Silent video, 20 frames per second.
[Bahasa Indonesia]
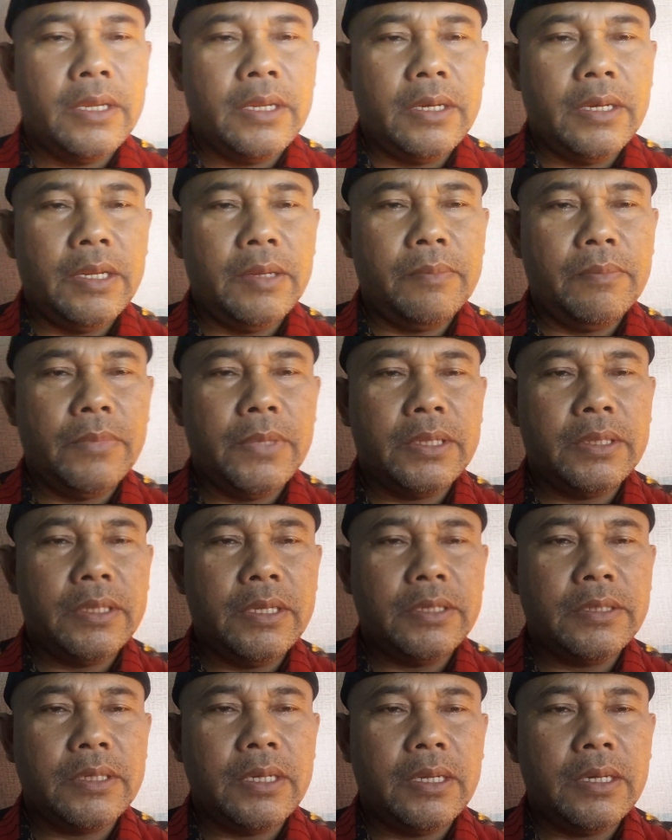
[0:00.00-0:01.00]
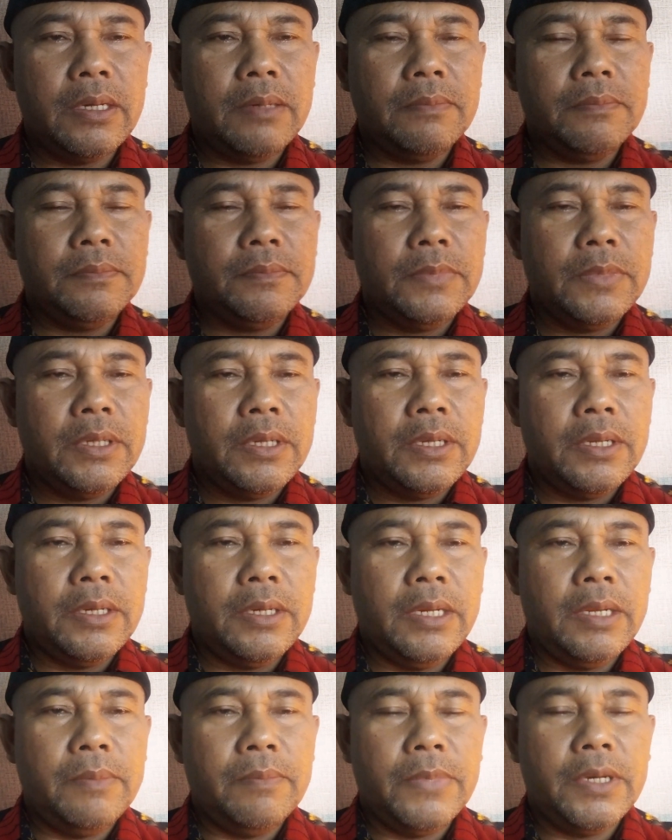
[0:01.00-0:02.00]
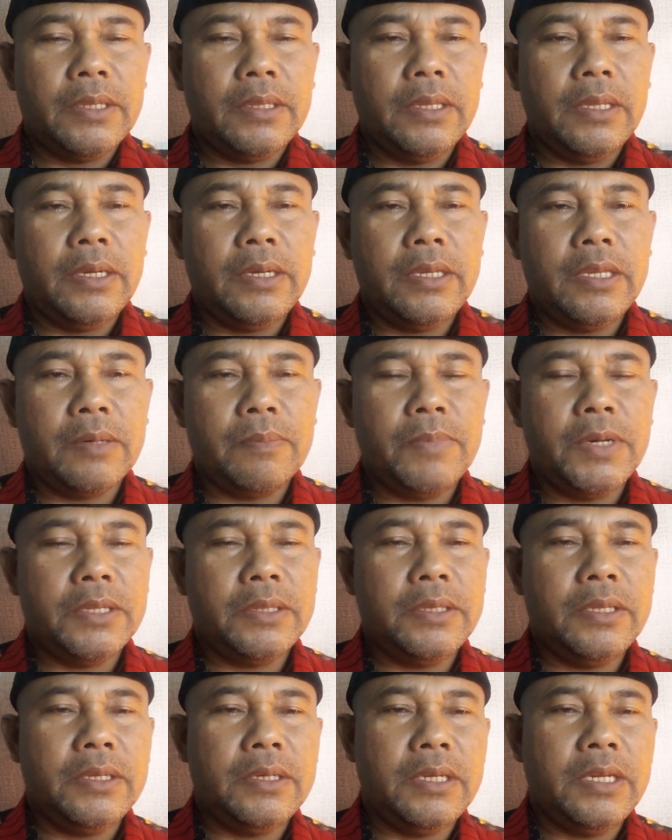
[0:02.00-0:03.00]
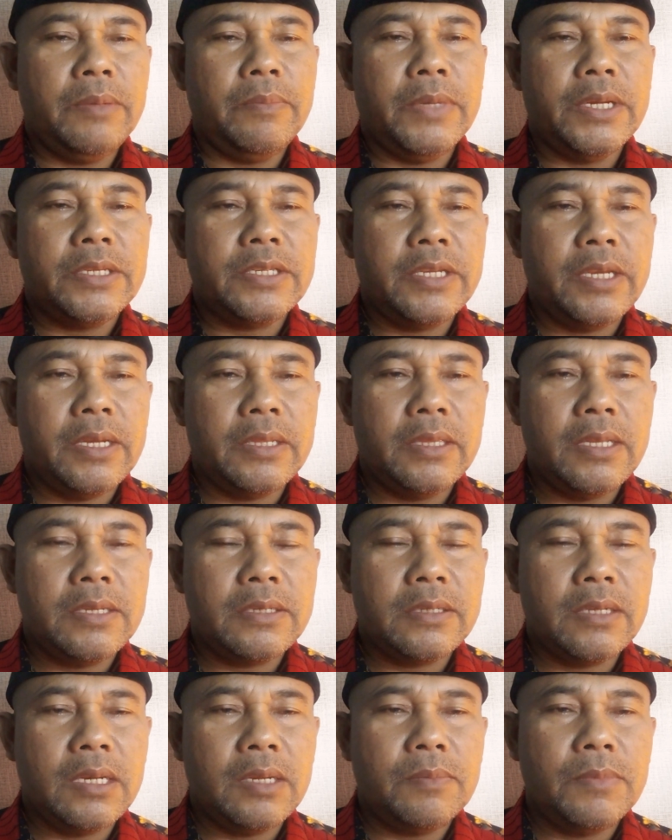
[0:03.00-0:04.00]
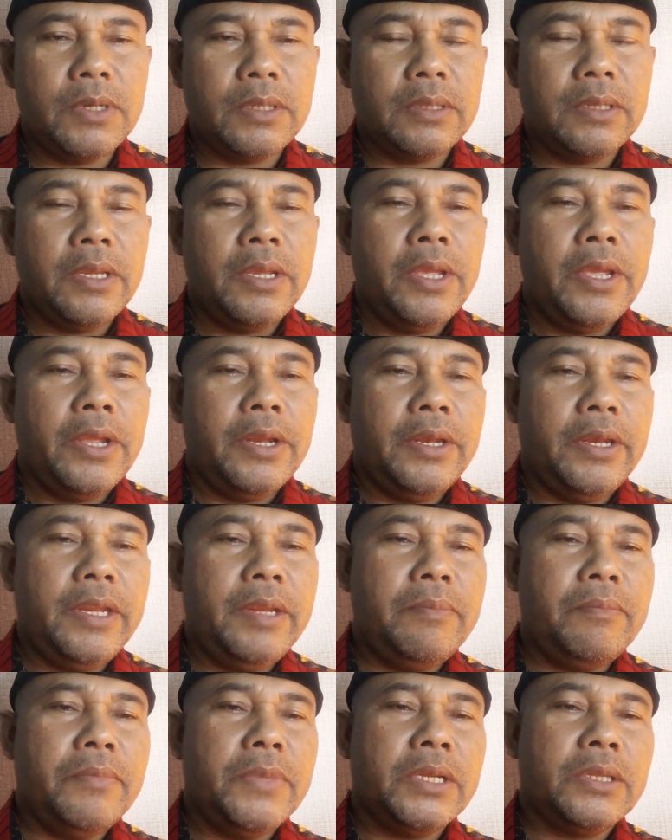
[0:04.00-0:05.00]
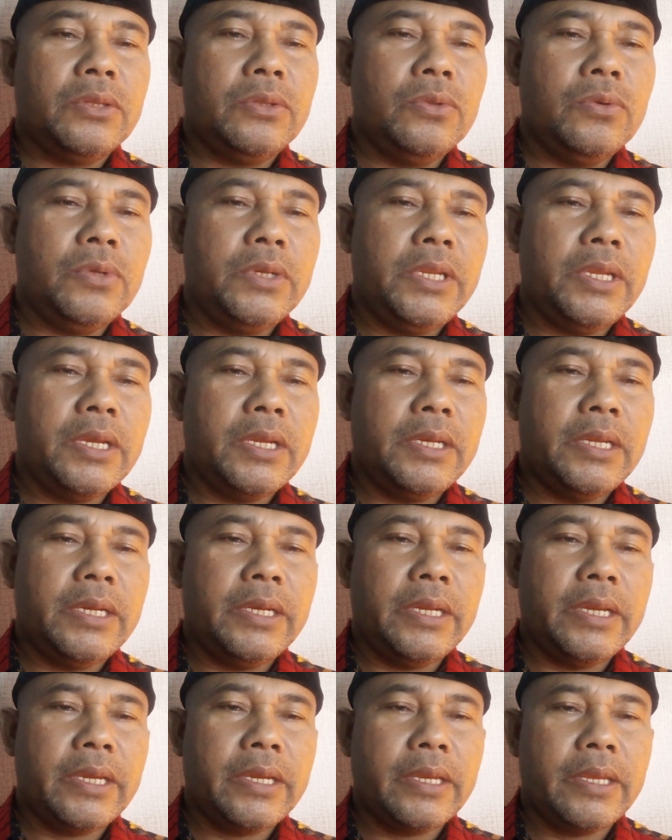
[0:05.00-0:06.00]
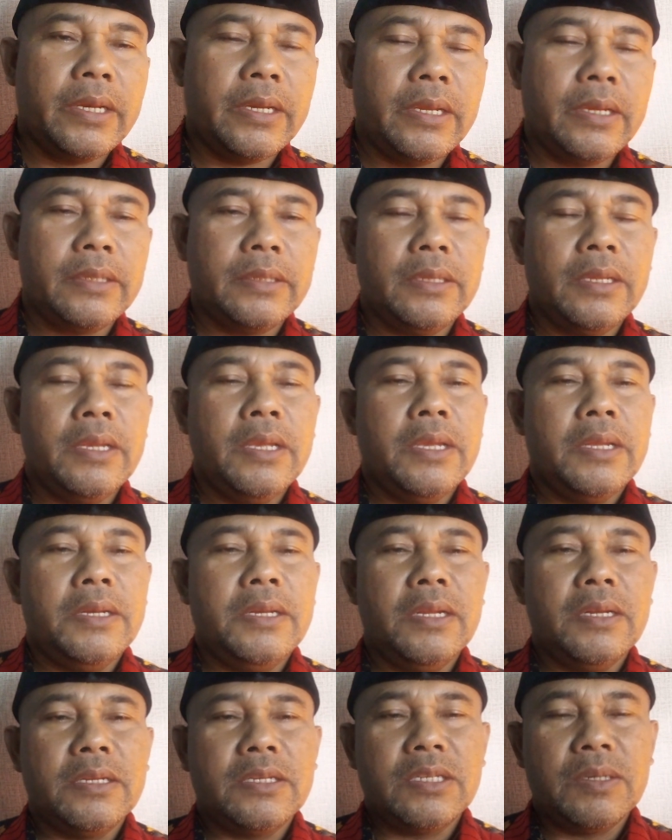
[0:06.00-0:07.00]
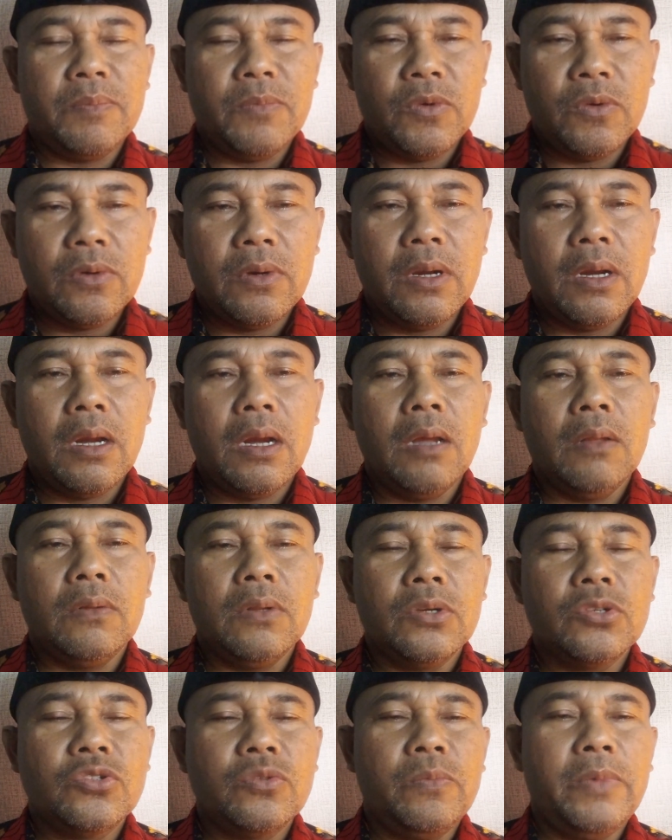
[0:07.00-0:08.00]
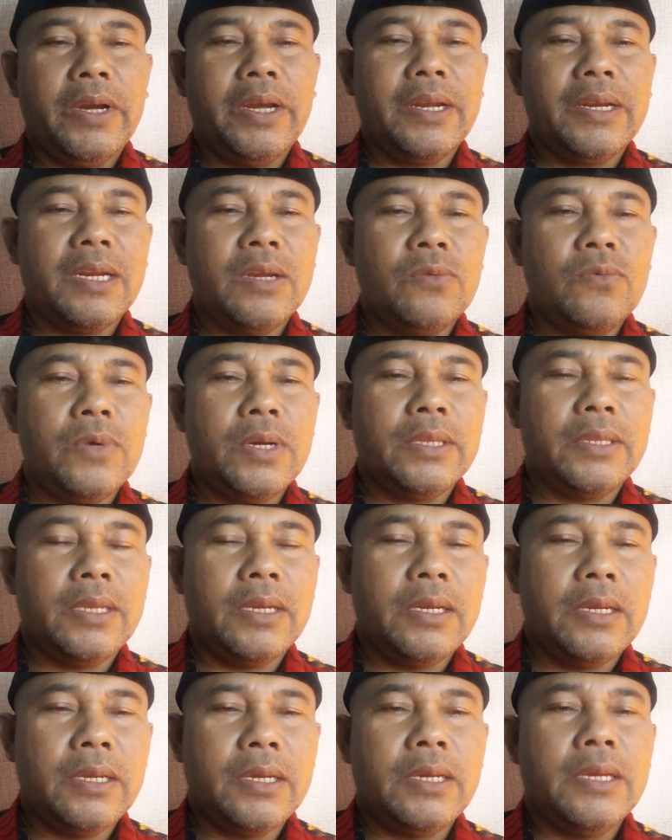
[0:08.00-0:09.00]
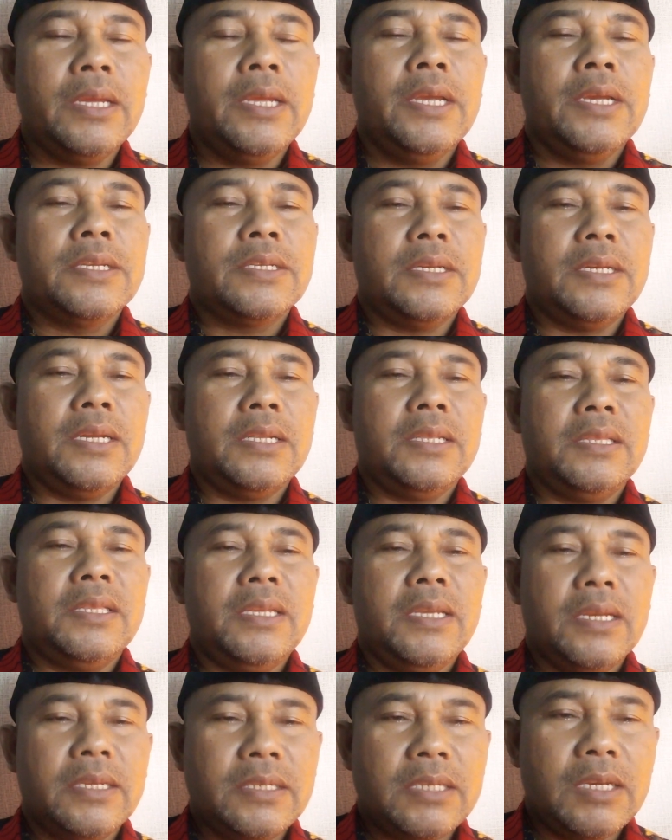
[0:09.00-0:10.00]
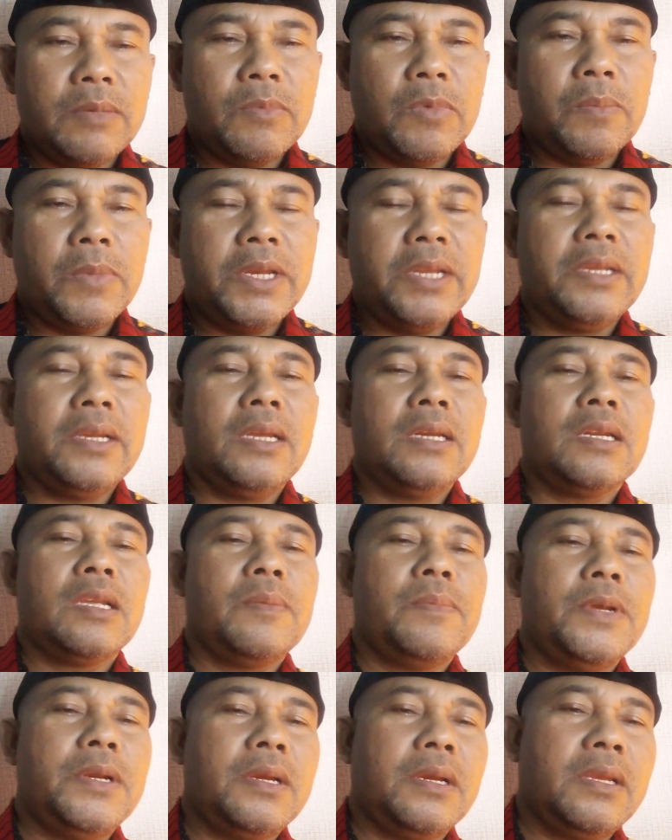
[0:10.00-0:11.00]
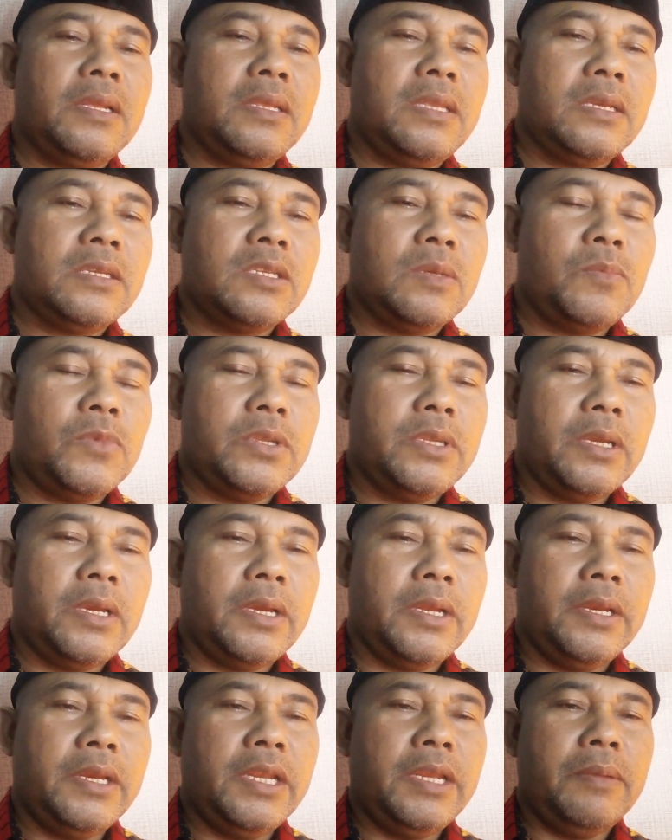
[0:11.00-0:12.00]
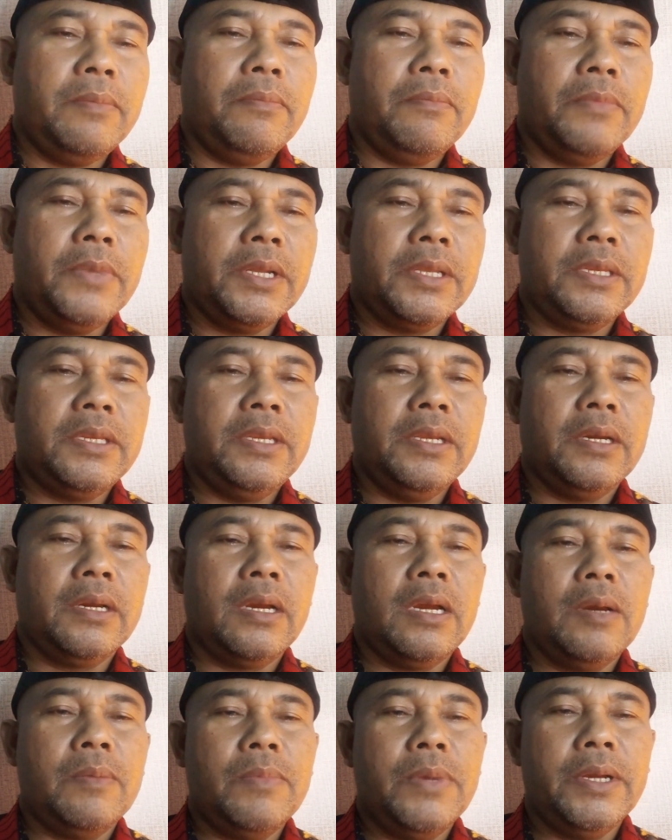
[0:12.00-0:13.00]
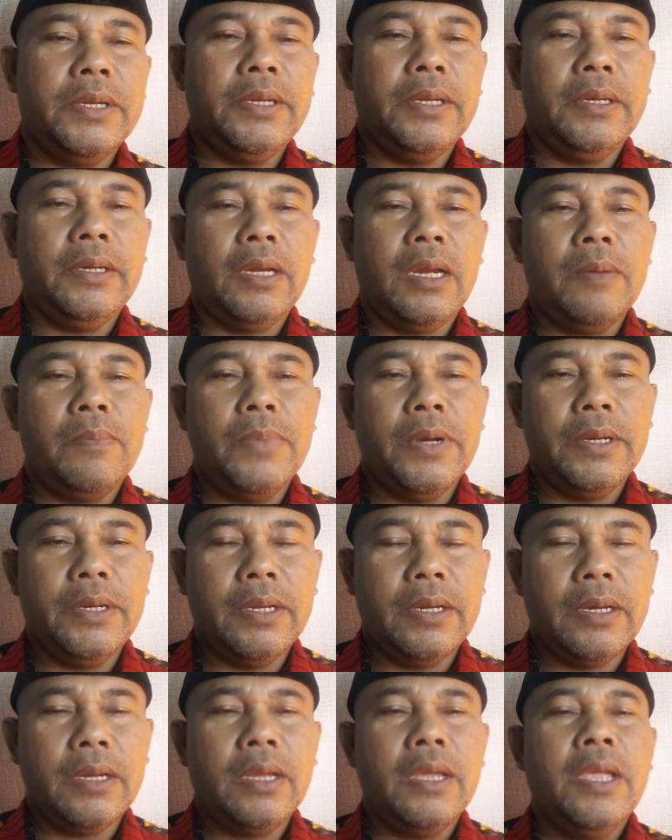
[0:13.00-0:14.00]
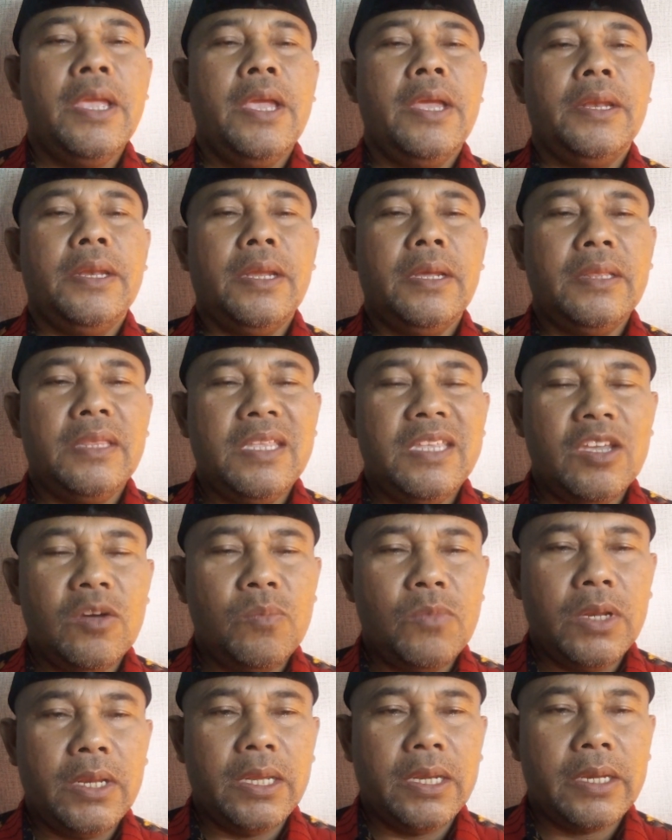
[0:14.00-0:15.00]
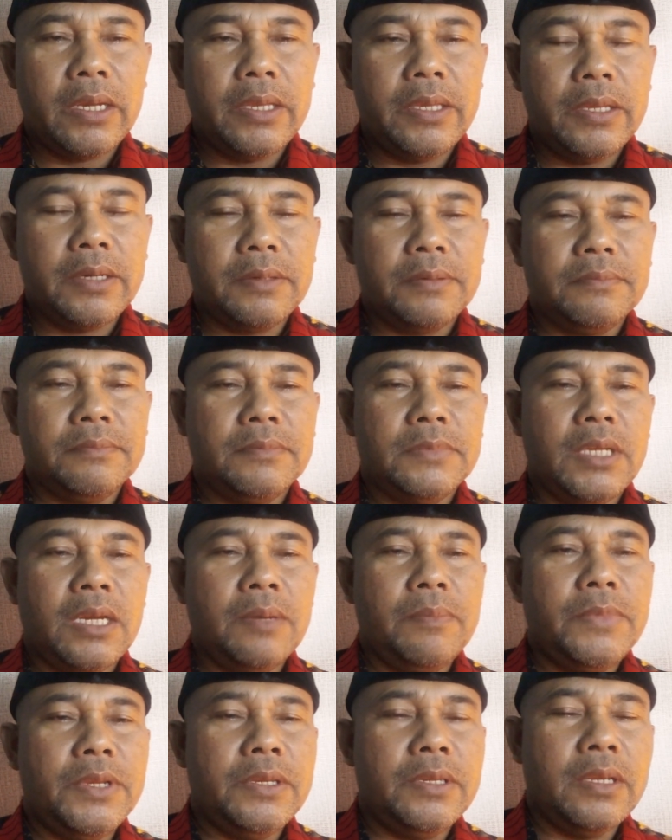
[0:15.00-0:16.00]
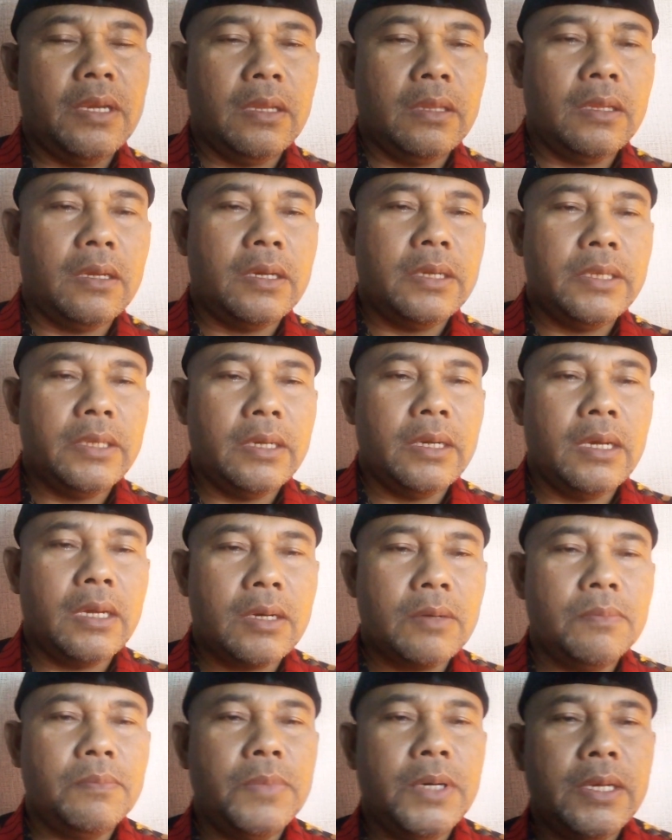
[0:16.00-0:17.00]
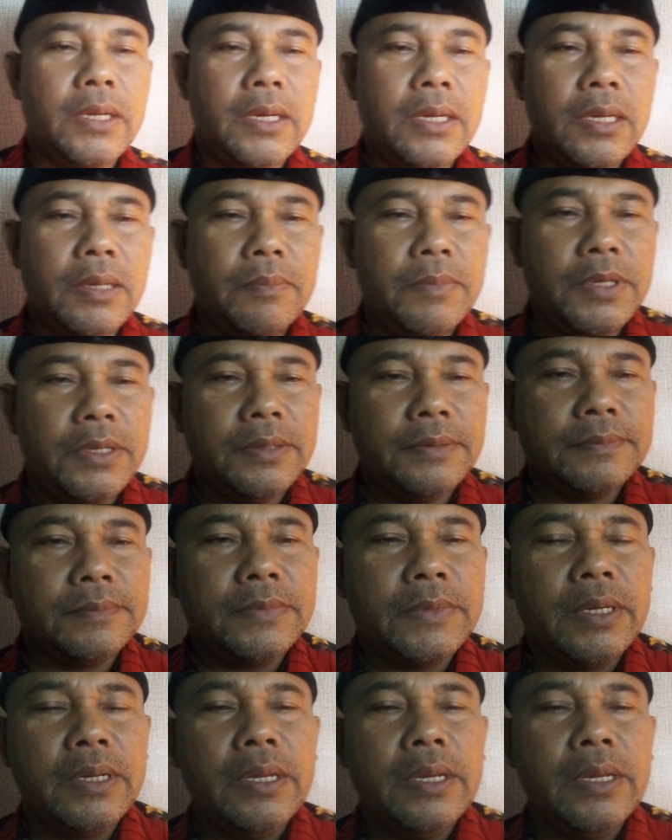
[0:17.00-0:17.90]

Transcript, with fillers: nikmat Islam, nikmat lahir batin, nikmat sehat dan selamat, nikmat dunia dan akhirat. Dan semoga Allah subhanahu wa ta'ala senantiasa memberikan kepada kita semuanya nikmat yang abad dan abada nanti yang akhir. Amin ya Allah ya Rabbal Alamin.